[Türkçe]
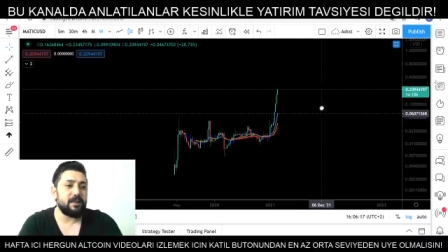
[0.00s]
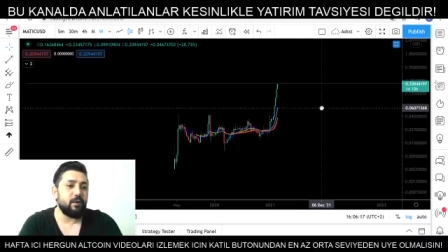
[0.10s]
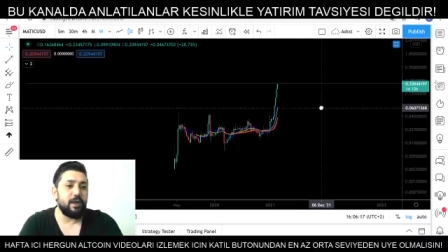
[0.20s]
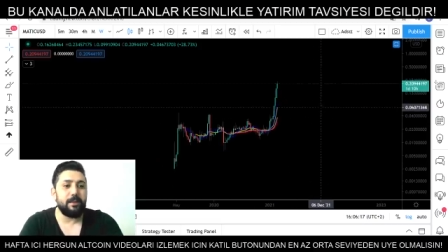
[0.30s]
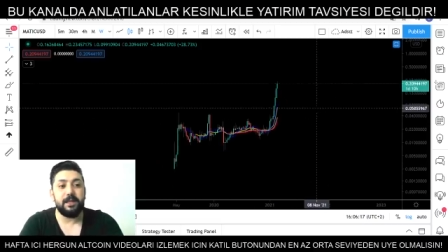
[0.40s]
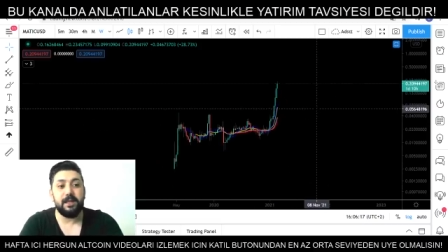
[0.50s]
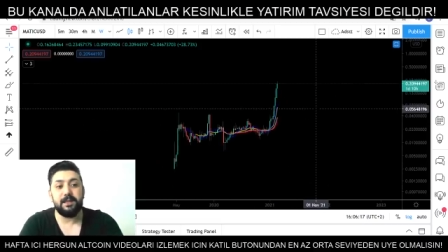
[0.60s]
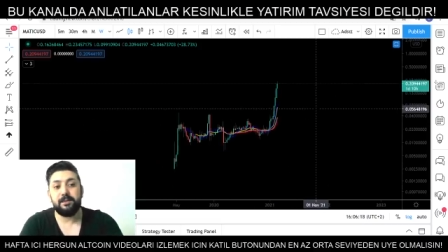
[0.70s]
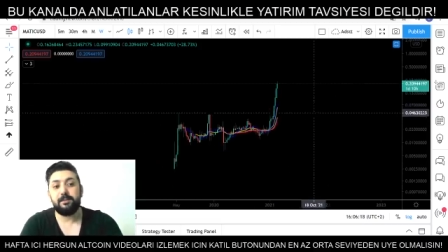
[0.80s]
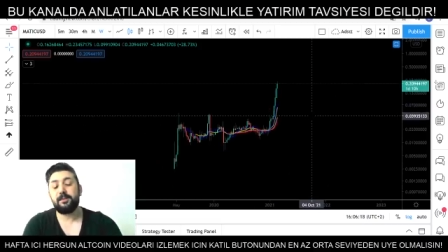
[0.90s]

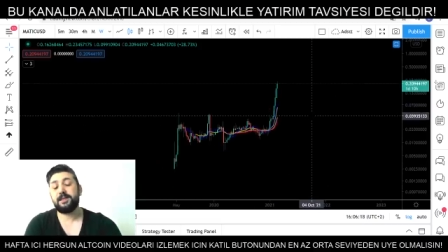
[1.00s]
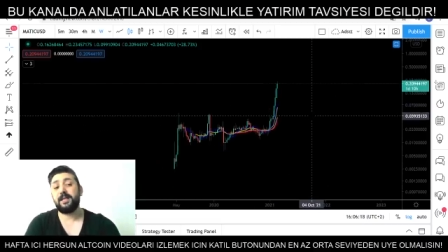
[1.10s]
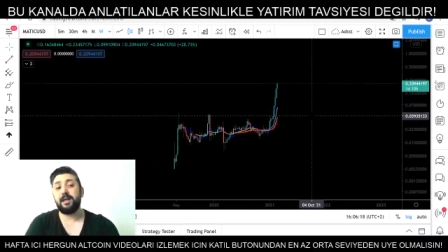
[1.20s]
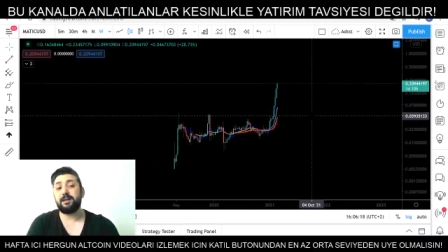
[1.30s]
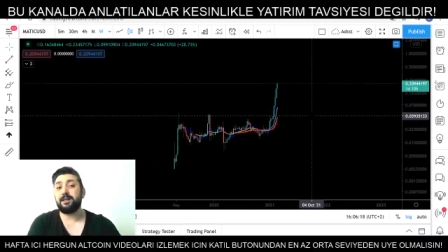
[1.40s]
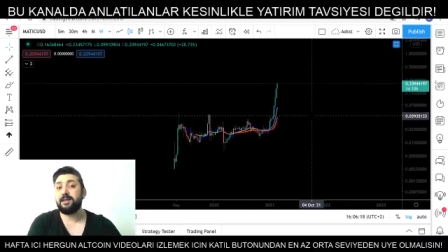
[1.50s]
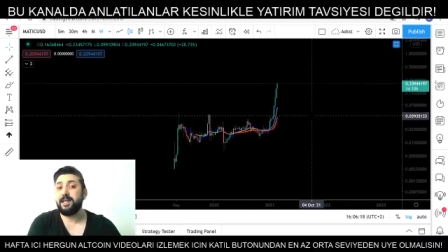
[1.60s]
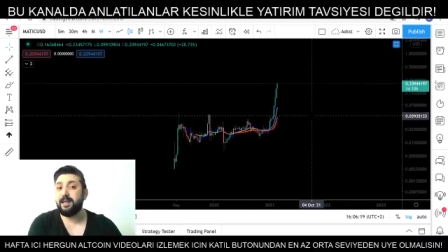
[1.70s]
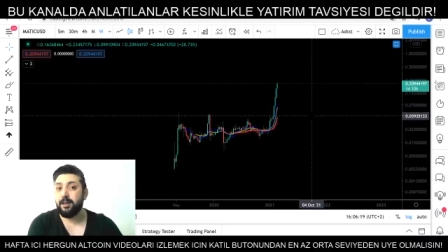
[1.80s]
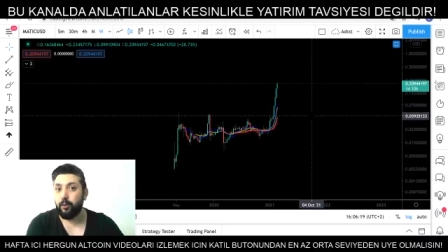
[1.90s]
söylemeden sattım
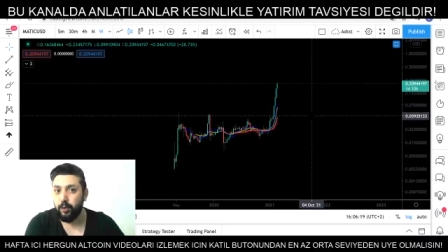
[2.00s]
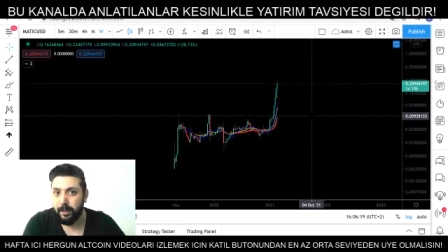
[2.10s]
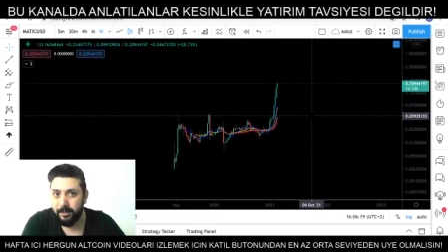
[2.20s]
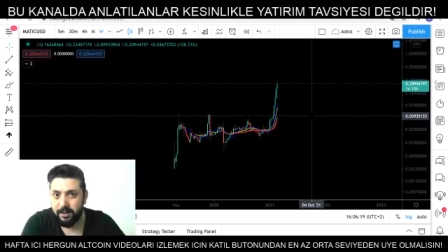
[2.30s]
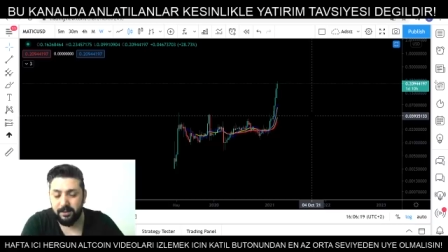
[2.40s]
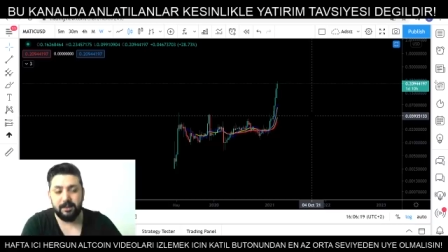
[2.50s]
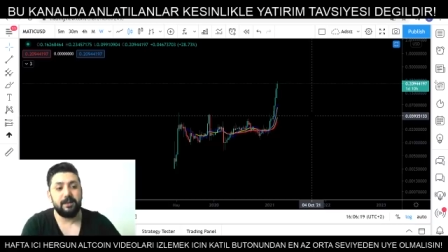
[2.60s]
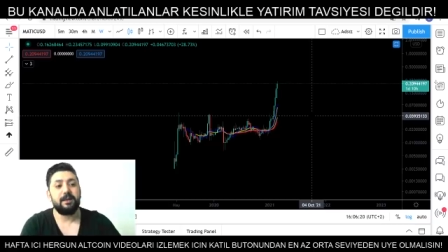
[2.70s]
diyenler olabilir.